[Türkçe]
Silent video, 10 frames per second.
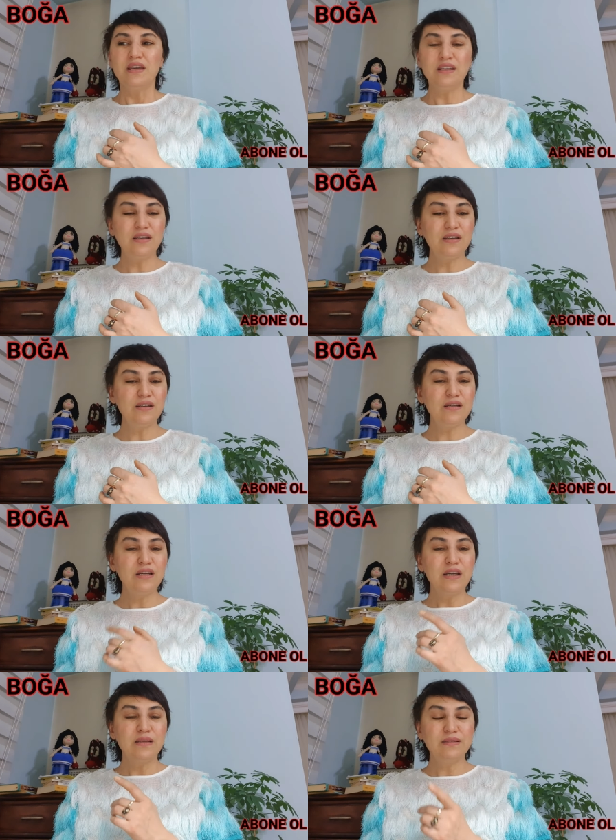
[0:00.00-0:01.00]
Ee,
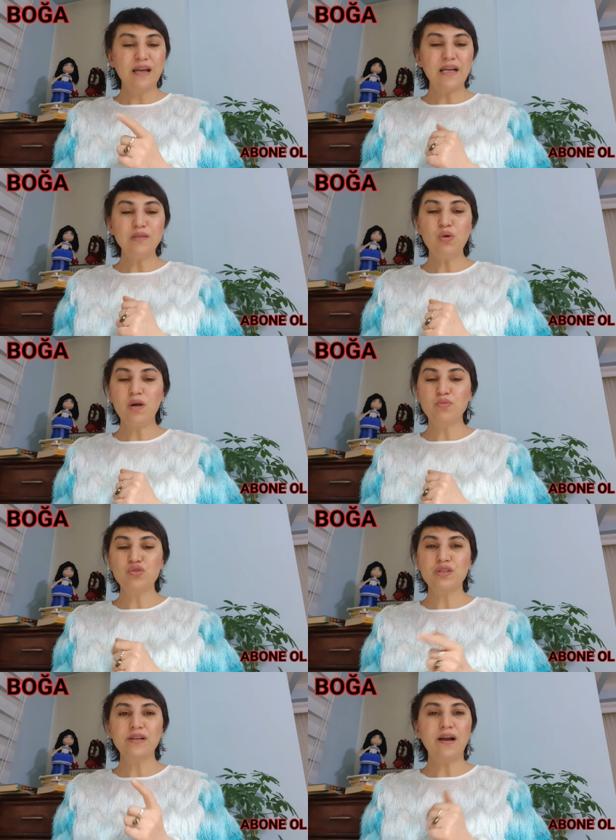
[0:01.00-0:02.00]
değerli boğa
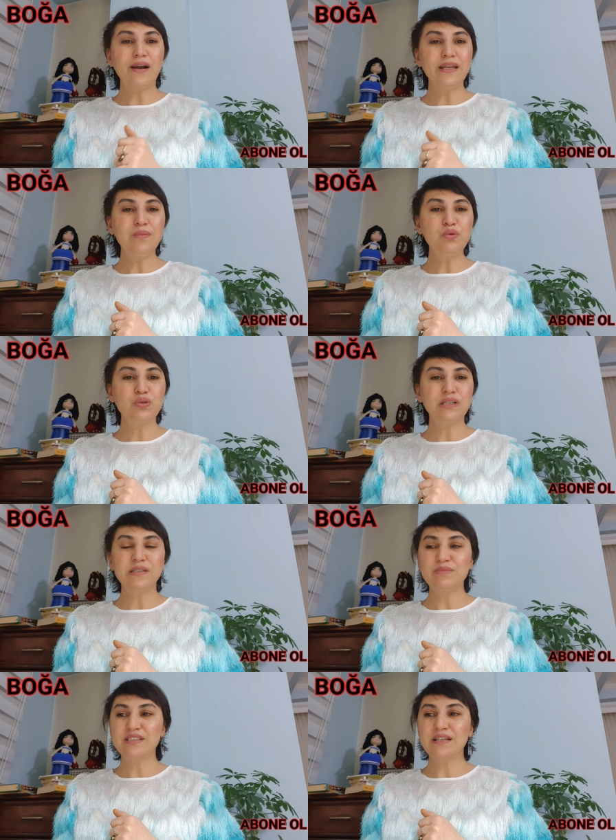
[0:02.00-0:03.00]
burçları aile
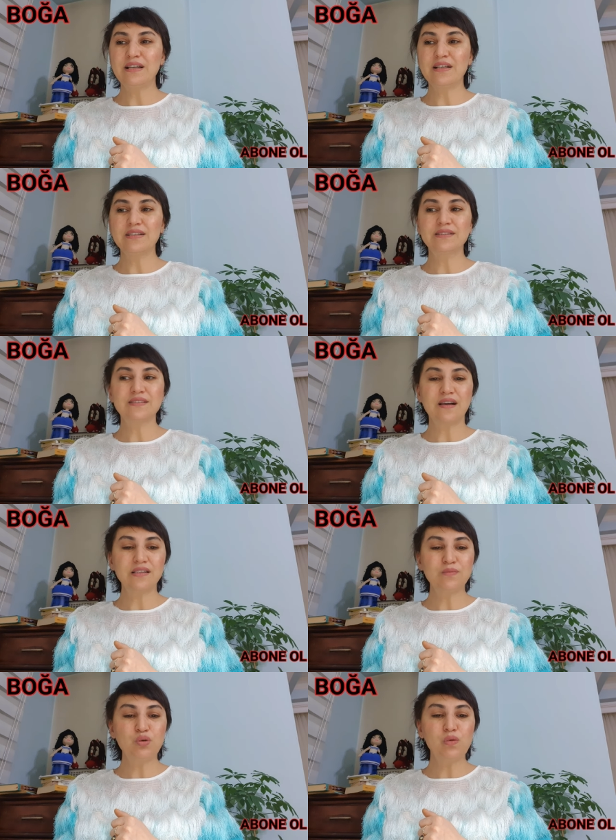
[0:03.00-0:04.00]
büyüklerimizle alakalı
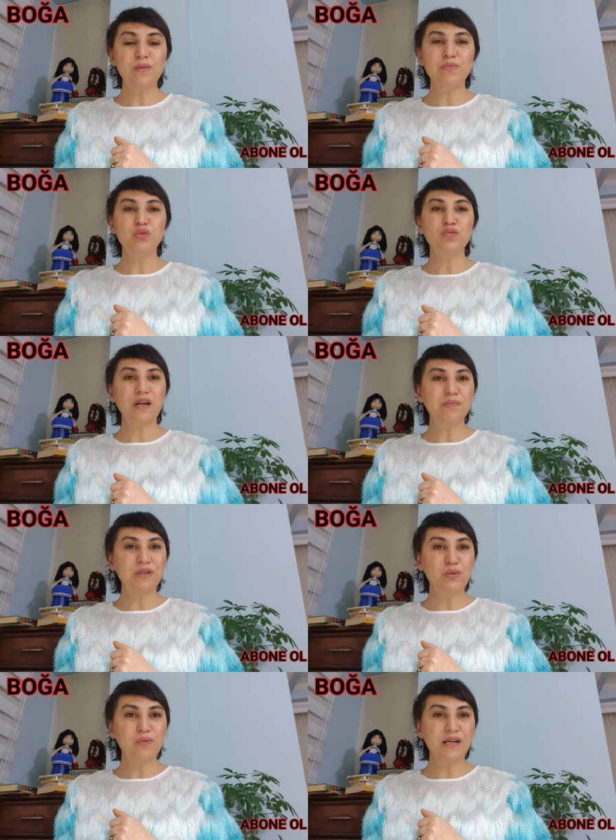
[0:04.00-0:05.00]
sağlık problemi ufak bir
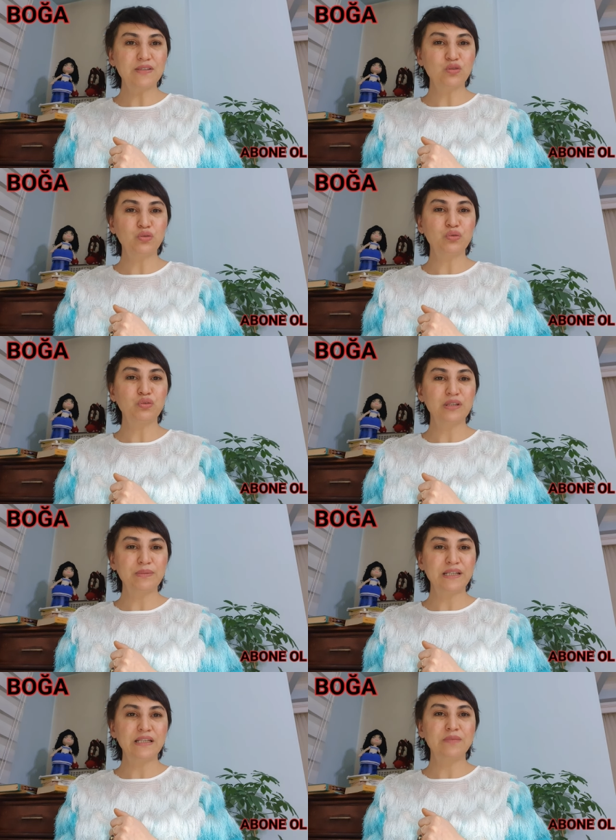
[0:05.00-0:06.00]
operasyon
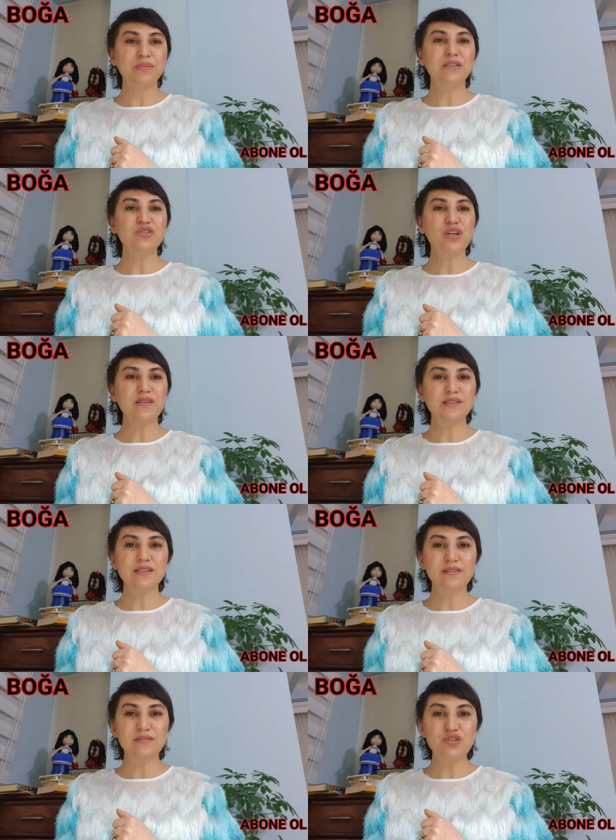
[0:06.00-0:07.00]
gündeme gelebilir. Can
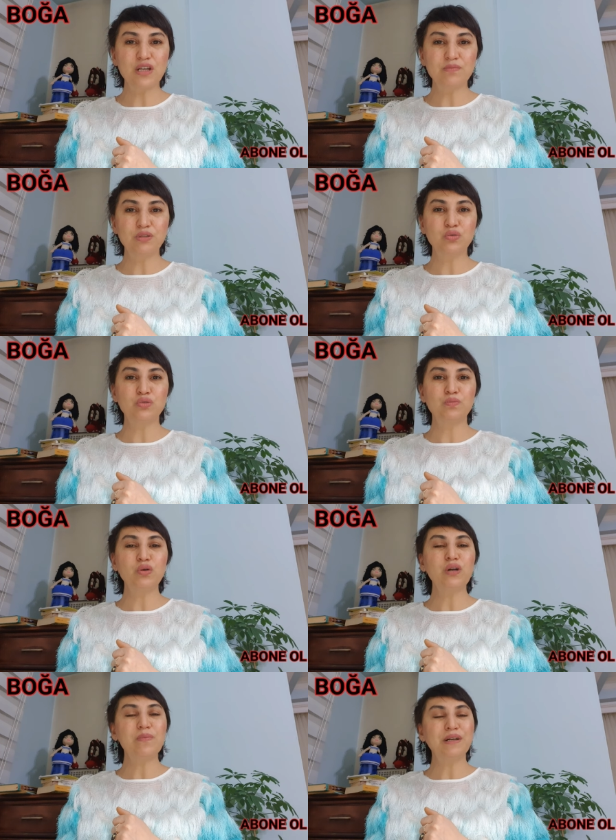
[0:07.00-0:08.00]
sıkılacak bir durum
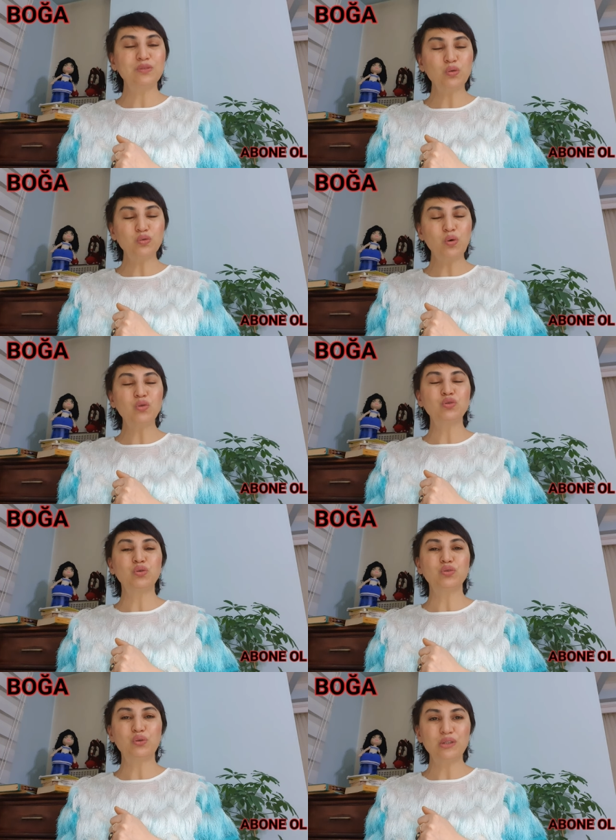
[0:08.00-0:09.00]
yok ama doğru
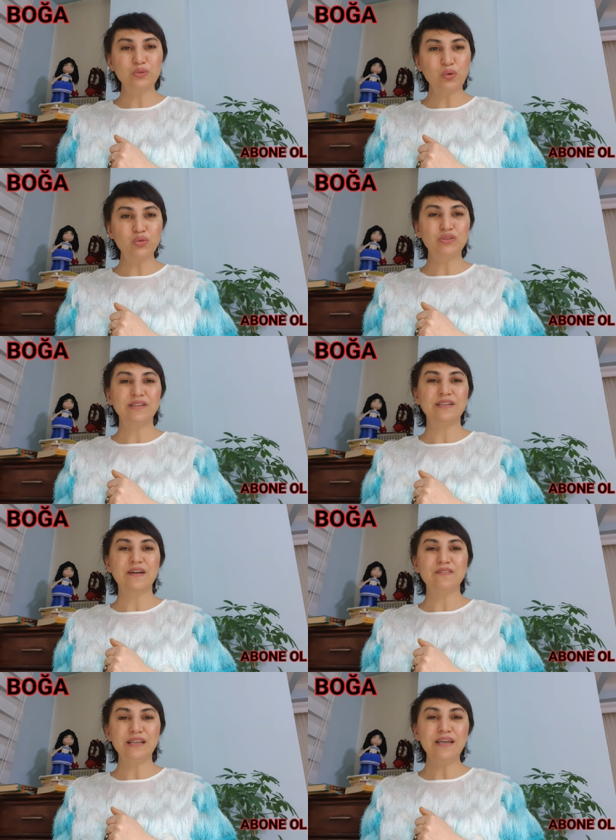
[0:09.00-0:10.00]
doktorla doğru
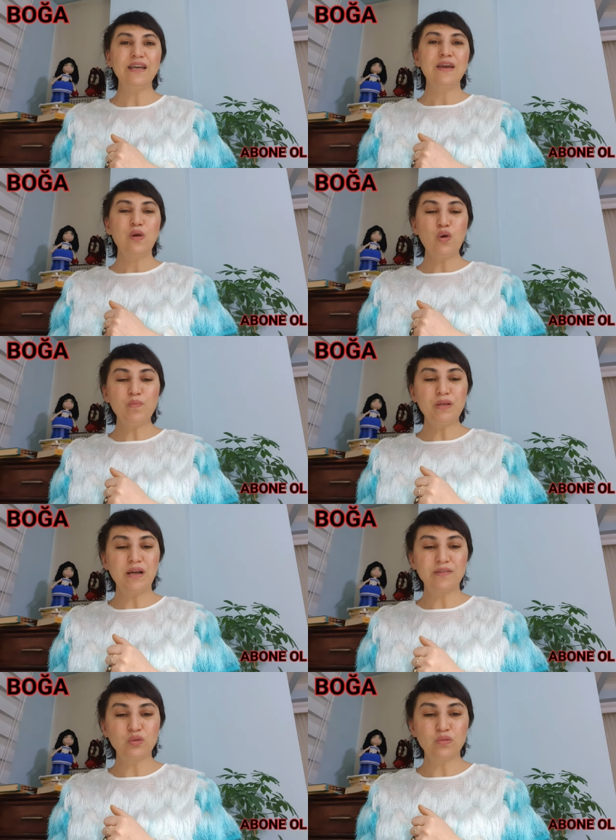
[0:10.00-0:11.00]
tedaviyle ön
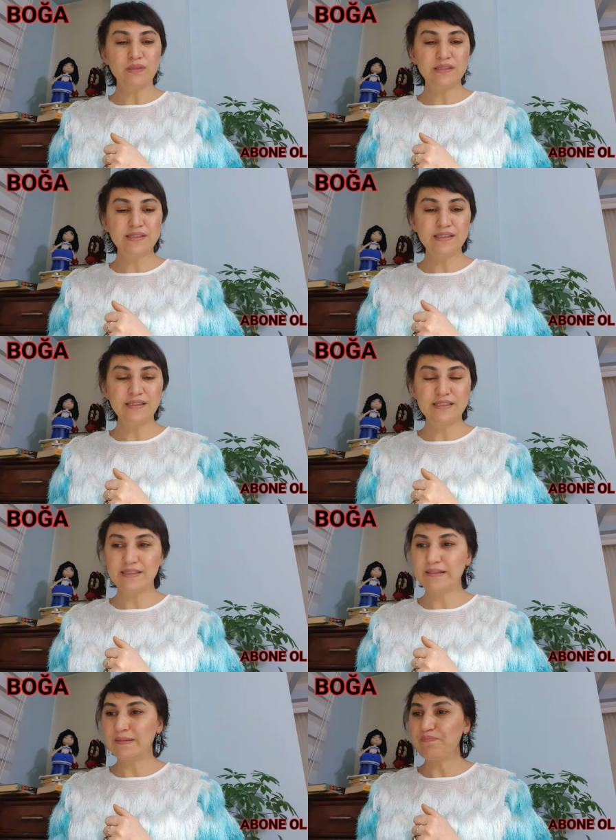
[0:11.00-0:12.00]
planda olmanızı
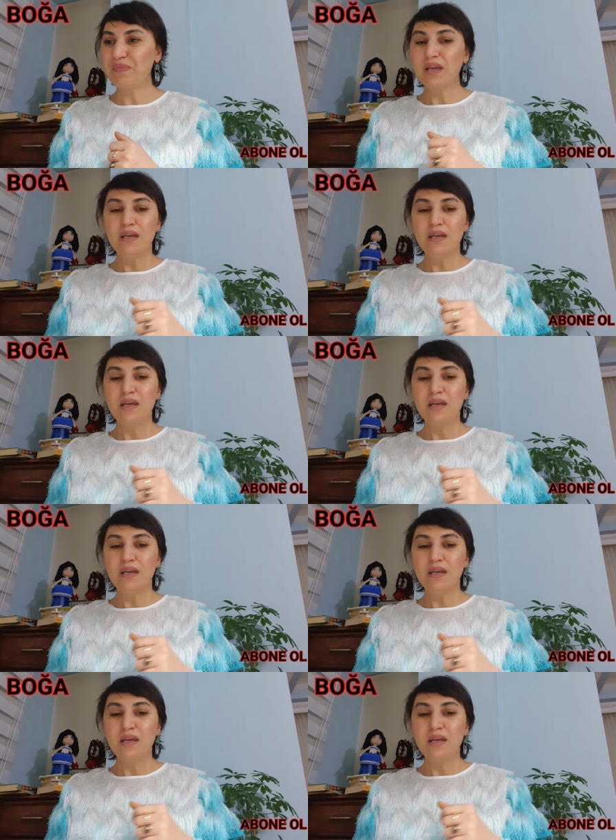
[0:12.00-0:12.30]
isterim.